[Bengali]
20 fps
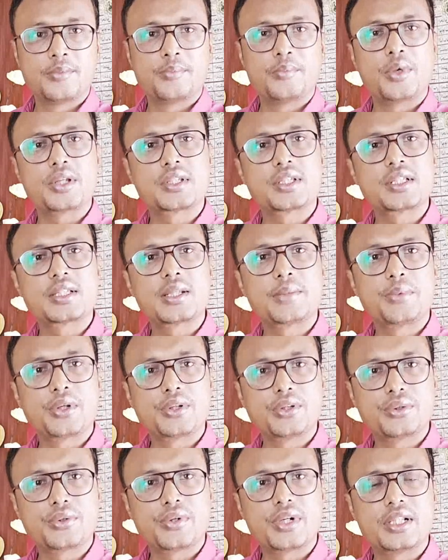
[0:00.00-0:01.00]
মহাশাসা
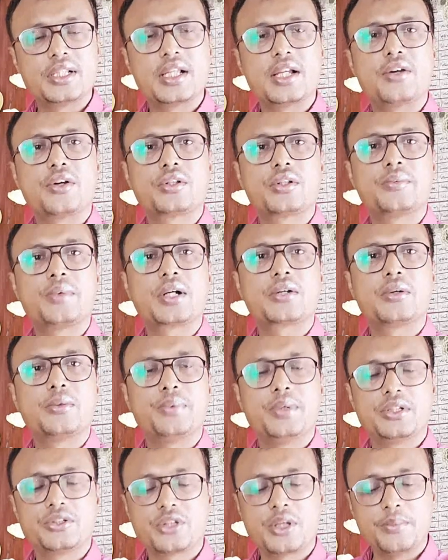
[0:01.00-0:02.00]
বন্ধ করে দেয় অথবা
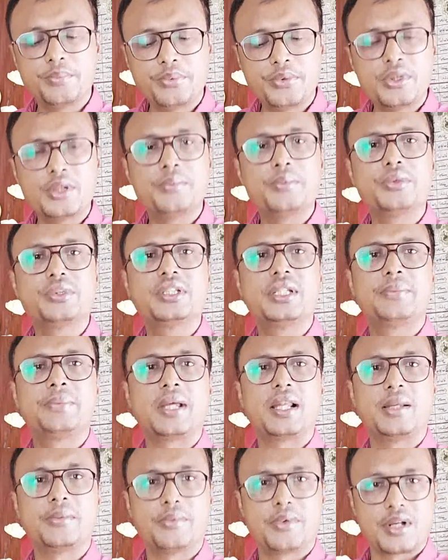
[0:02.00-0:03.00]
কপিল সম্পূর্ণ মুছে
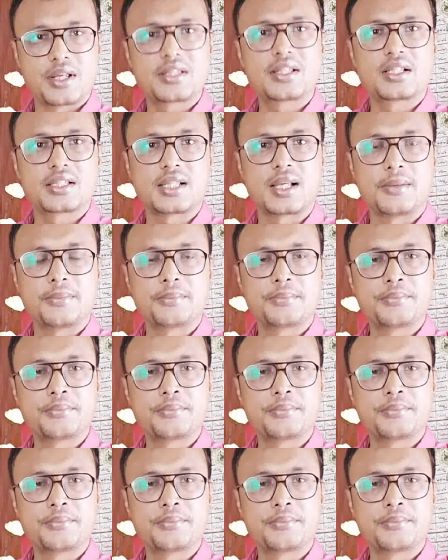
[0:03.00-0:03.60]
ফেলে মহাশাসা